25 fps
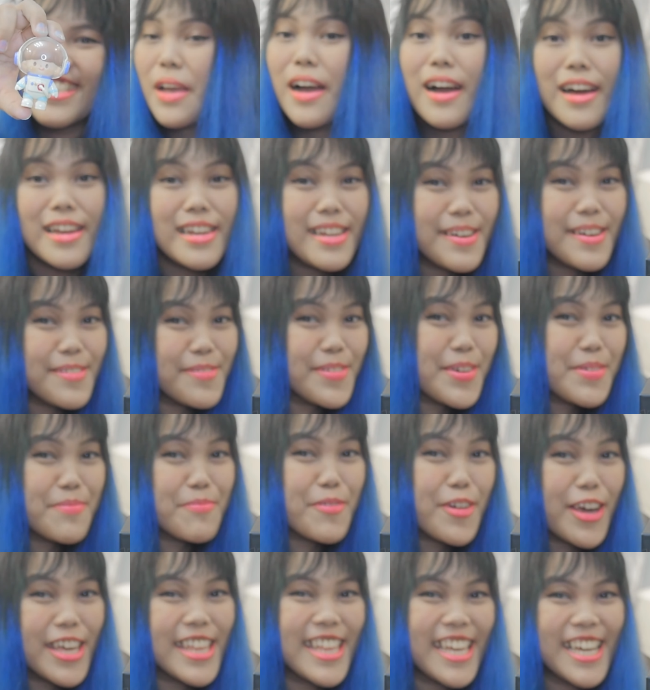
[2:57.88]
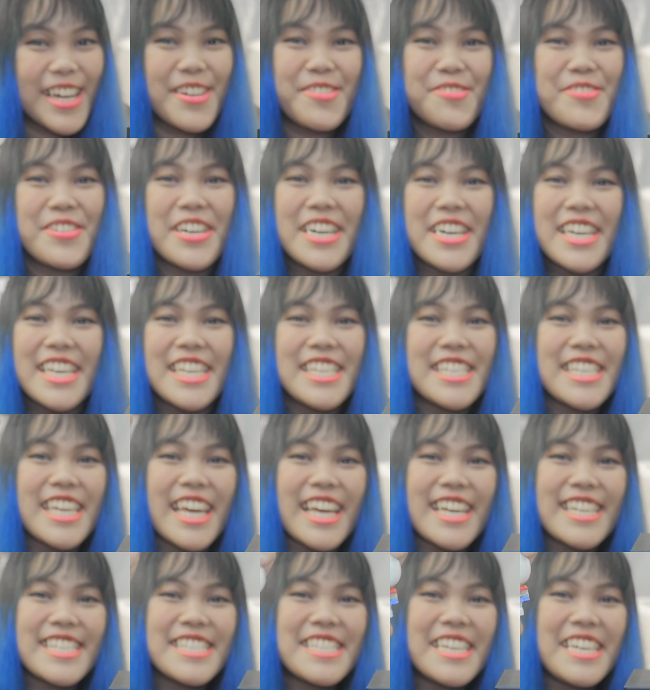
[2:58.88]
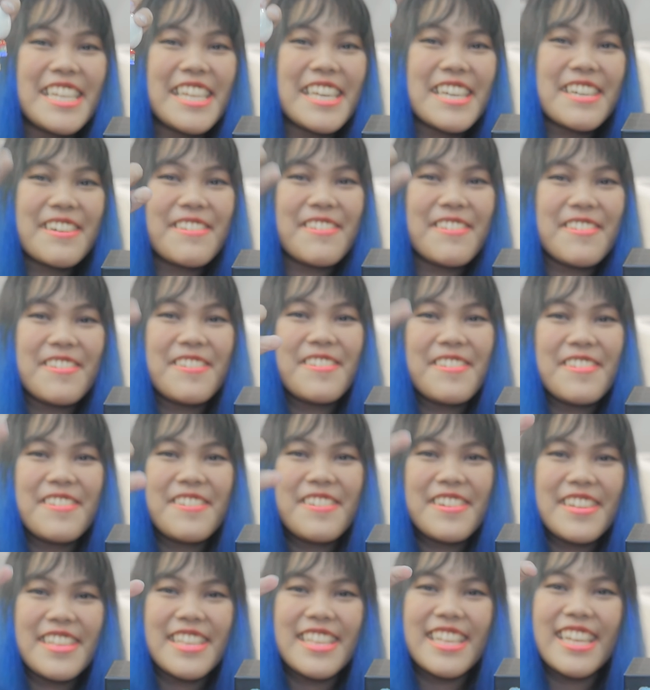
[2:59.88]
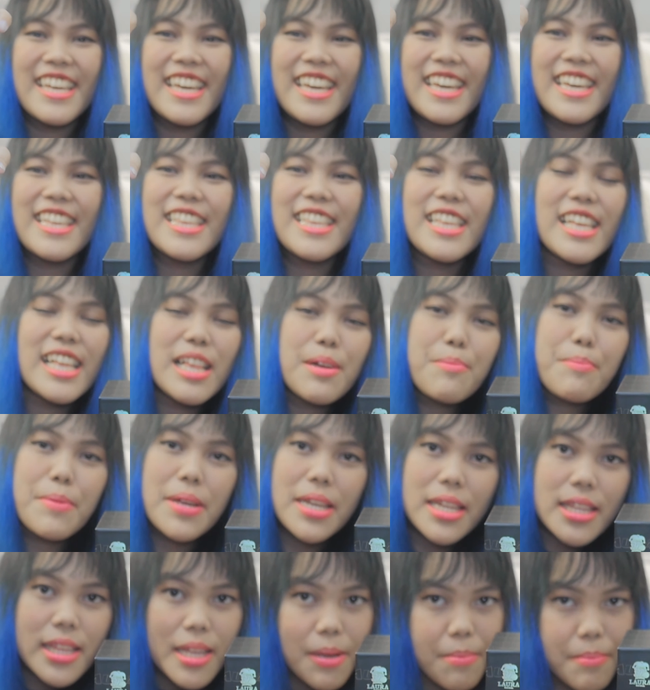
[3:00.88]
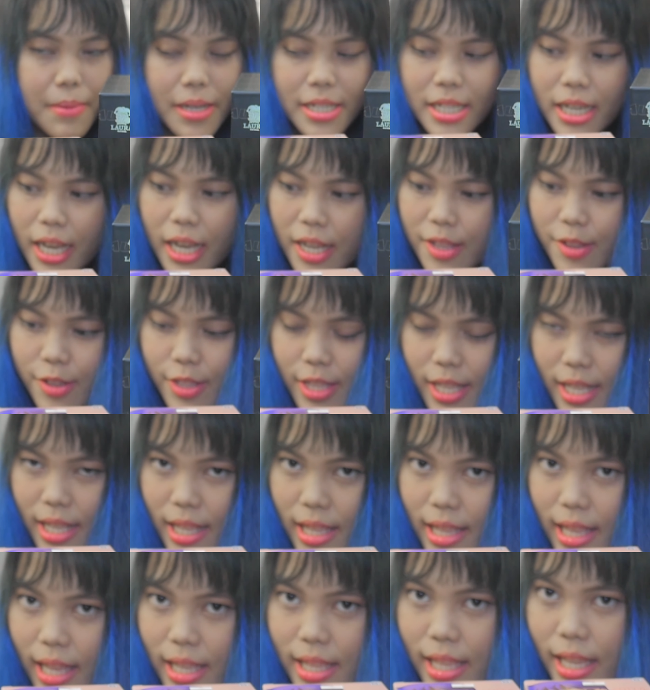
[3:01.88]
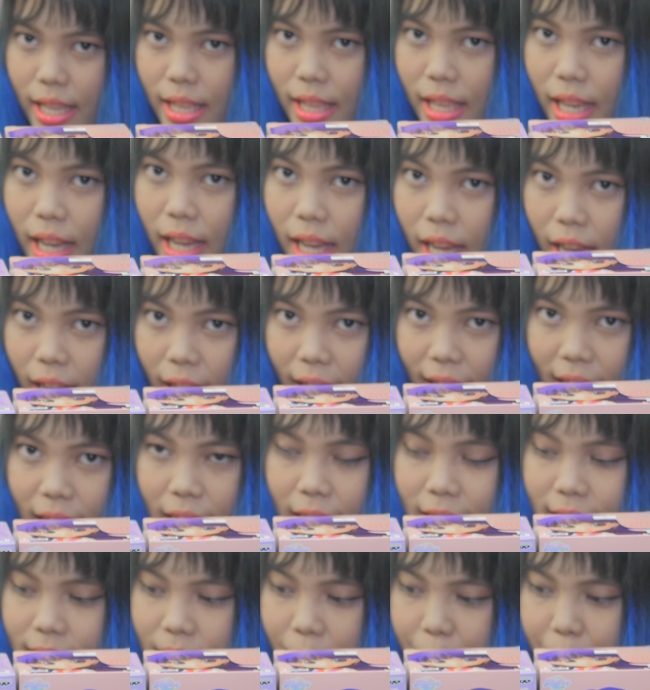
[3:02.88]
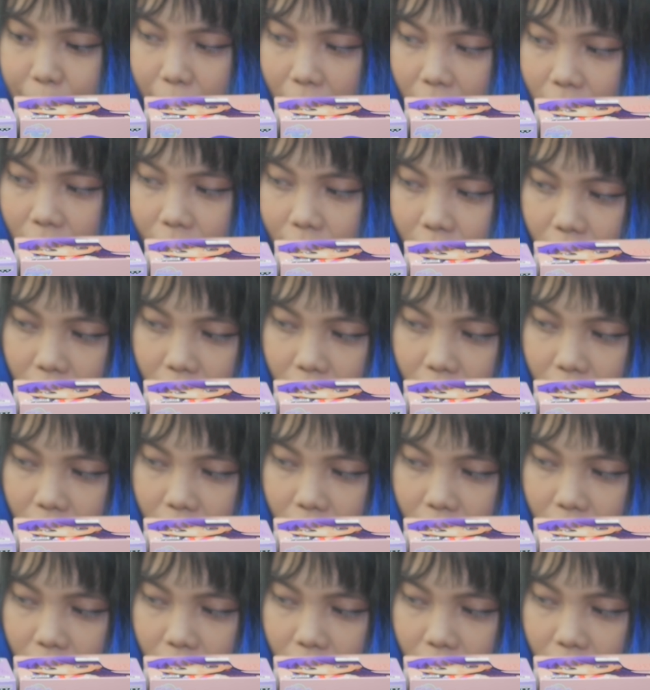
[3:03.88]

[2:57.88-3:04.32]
Hala, may pwede ko pang i-shake sa likod. Hindi lang marinig masyado. Tingnan natin. ASMR.